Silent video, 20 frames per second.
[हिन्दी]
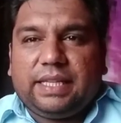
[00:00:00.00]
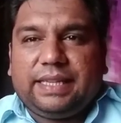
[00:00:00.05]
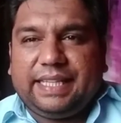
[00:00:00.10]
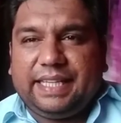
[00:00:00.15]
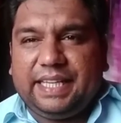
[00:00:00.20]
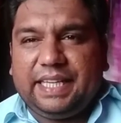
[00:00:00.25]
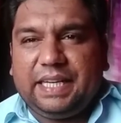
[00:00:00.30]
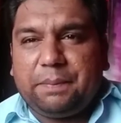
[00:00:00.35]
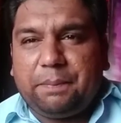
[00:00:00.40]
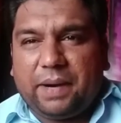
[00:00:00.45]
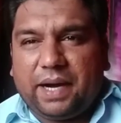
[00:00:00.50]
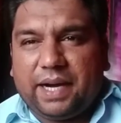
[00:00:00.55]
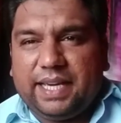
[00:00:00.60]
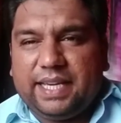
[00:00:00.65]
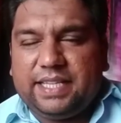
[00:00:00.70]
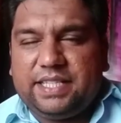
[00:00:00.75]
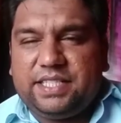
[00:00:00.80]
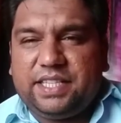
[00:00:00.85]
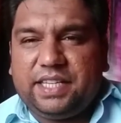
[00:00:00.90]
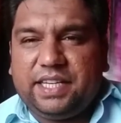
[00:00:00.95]
तीन
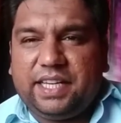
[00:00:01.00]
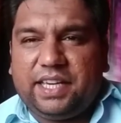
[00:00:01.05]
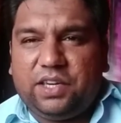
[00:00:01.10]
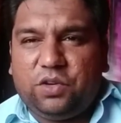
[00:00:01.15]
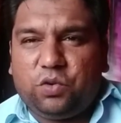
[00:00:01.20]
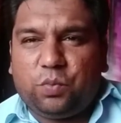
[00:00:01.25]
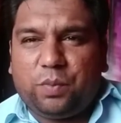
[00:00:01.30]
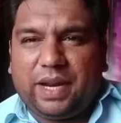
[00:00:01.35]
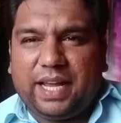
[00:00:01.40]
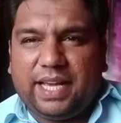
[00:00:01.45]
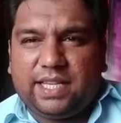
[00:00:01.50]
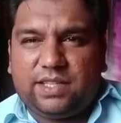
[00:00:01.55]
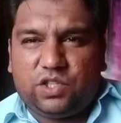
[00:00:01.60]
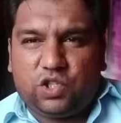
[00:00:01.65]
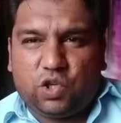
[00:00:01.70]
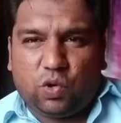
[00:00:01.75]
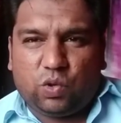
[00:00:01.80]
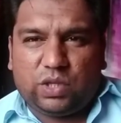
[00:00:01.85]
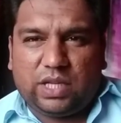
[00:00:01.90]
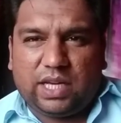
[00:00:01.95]
भाई जिनकी उम्रें
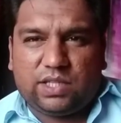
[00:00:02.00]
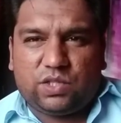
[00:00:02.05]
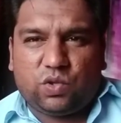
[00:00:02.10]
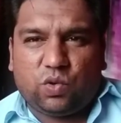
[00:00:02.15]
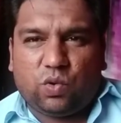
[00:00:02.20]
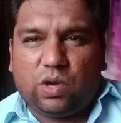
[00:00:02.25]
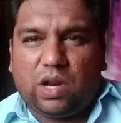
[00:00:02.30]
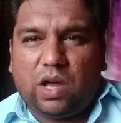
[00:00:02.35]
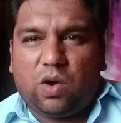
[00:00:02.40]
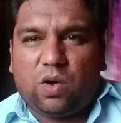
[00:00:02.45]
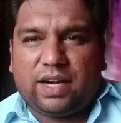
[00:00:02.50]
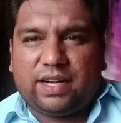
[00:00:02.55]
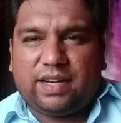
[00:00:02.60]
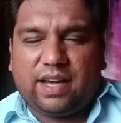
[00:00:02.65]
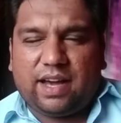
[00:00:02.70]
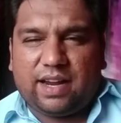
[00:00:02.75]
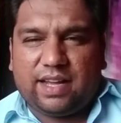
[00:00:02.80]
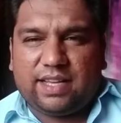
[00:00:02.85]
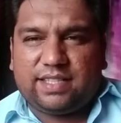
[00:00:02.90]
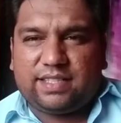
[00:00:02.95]
14, 16 और
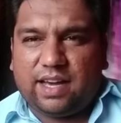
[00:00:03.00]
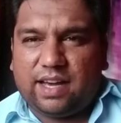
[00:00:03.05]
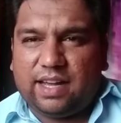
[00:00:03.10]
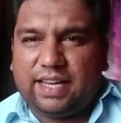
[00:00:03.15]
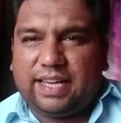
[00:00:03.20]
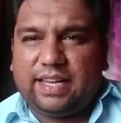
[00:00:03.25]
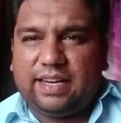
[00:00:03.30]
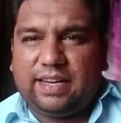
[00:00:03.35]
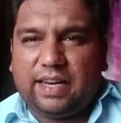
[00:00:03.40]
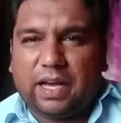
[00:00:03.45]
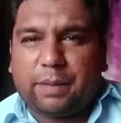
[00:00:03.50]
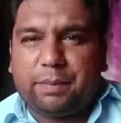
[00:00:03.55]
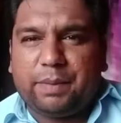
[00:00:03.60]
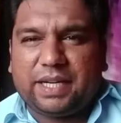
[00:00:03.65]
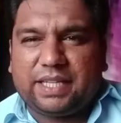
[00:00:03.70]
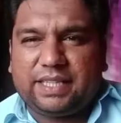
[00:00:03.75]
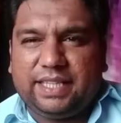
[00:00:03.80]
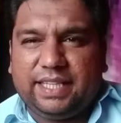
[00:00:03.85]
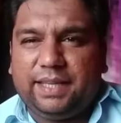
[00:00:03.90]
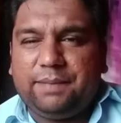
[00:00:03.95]
18 साल के
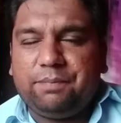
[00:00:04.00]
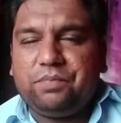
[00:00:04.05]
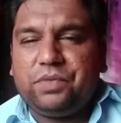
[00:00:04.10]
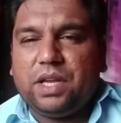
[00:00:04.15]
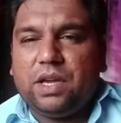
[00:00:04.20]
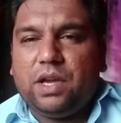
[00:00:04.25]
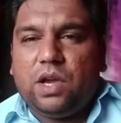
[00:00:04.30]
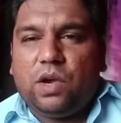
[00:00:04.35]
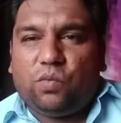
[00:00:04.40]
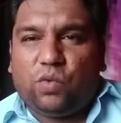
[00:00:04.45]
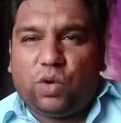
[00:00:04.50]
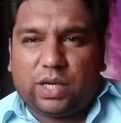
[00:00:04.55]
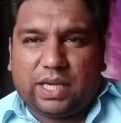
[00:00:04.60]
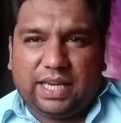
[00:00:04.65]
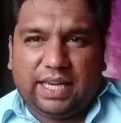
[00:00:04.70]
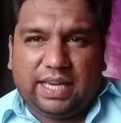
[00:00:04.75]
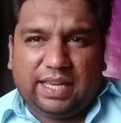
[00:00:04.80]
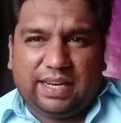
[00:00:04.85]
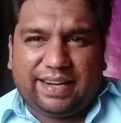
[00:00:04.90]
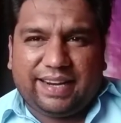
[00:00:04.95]
लगभग थी वो
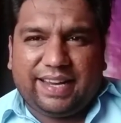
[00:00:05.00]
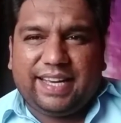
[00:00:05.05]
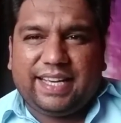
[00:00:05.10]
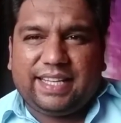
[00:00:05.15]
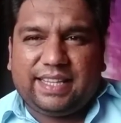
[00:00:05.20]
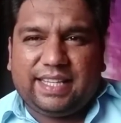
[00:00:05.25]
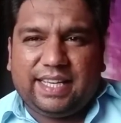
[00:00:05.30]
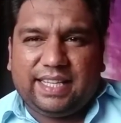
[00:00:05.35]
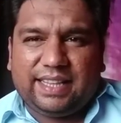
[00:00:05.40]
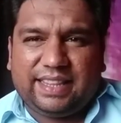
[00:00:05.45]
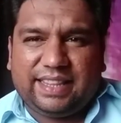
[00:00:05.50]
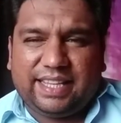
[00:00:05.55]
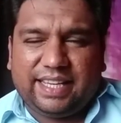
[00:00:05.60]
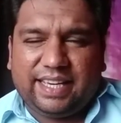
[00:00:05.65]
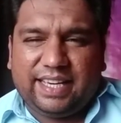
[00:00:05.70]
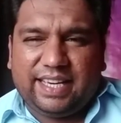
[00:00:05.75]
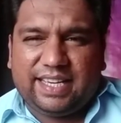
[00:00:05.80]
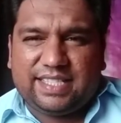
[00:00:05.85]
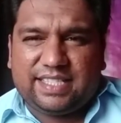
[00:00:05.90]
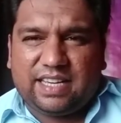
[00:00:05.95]
खेल रहे थे
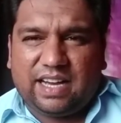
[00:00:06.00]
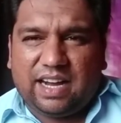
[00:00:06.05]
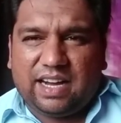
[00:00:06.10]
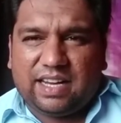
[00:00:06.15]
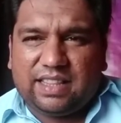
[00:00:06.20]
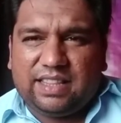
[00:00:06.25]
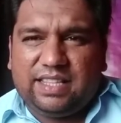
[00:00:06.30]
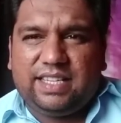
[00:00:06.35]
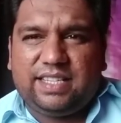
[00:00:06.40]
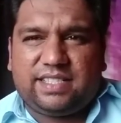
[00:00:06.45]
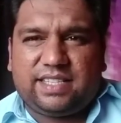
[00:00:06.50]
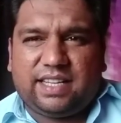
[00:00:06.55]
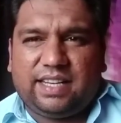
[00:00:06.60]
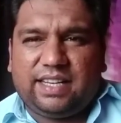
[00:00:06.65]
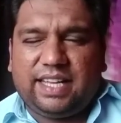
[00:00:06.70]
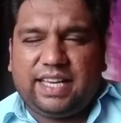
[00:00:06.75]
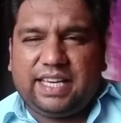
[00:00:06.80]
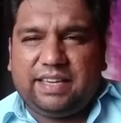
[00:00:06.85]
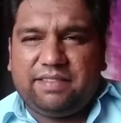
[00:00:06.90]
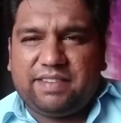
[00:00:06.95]
तेज़ आंधी
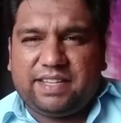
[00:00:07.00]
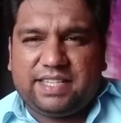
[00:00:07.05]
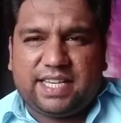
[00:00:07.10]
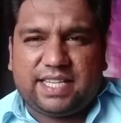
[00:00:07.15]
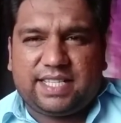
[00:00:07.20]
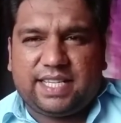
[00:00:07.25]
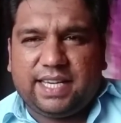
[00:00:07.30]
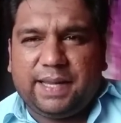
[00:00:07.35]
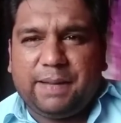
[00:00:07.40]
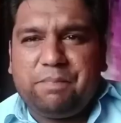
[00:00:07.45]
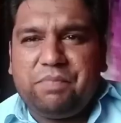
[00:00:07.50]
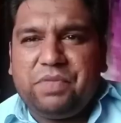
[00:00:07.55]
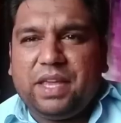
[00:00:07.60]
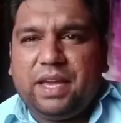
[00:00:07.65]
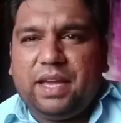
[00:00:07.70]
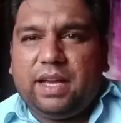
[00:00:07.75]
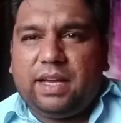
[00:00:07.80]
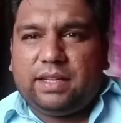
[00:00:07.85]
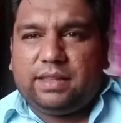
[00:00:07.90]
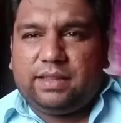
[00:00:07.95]
चलने की वजह से
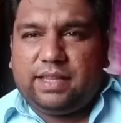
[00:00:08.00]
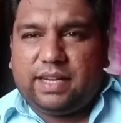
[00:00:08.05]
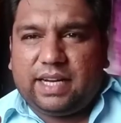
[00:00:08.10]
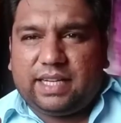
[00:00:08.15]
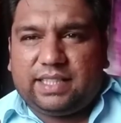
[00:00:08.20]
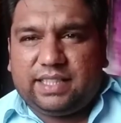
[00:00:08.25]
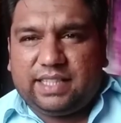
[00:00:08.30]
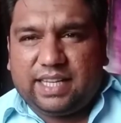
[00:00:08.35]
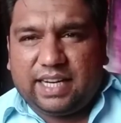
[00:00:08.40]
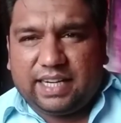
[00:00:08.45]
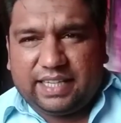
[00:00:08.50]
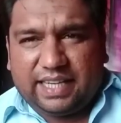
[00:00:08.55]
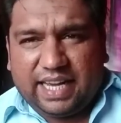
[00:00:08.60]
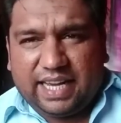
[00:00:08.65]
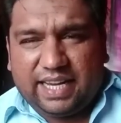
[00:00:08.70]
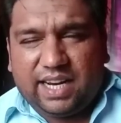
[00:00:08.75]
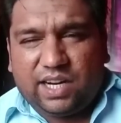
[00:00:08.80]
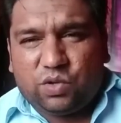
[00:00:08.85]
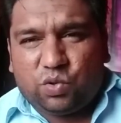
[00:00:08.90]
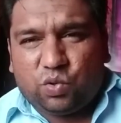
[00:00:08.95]
दरख्त का
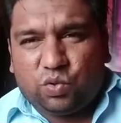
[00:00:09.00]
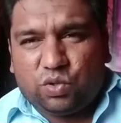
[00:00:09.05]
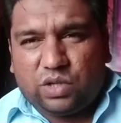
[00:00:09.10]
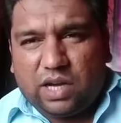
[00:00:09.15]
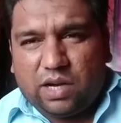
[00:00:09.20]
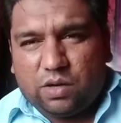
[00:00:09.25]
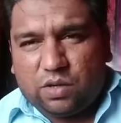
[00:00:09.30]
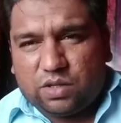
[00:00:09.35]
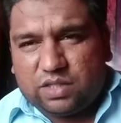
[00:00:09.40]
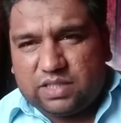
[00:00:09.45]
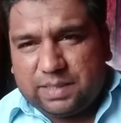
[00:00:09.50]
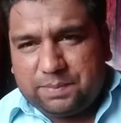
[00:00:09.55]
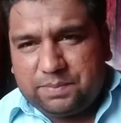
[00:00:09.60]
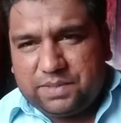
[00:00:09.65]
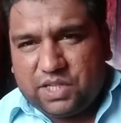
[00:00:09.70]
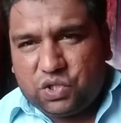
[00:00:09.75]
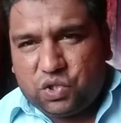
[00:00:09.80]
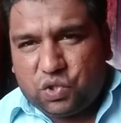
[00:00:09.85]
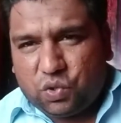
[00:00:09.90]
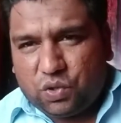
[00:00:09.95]
टहना टूटा और
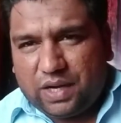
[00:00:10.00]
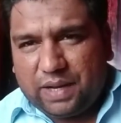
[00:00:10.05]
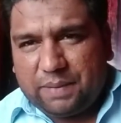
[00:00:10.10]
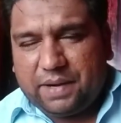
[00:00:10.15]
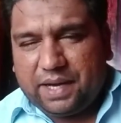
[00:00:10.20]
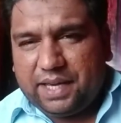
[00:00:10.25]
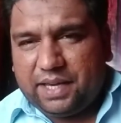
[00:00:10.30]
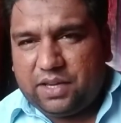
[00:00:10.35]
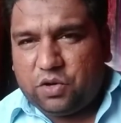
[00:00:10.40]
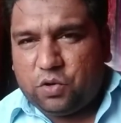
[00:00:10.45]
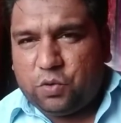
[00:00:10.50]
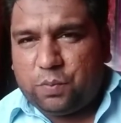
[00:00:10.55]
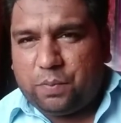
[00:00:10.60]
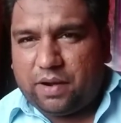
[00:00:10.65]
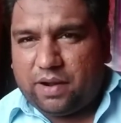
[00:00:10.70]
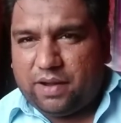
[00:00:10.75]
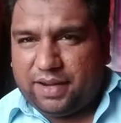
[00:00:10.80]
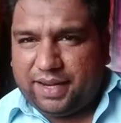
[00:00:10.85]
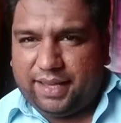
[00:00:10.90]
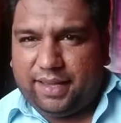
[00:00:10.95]
सबसे छोटे भाई के
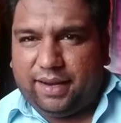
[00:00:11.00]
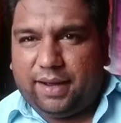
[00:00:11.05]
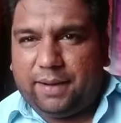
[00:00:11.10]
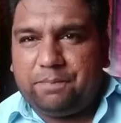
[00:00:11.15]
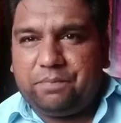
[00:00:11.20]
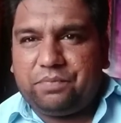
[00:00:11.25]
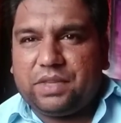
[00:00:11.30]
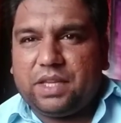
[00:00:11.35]
ऊपर आन गिरा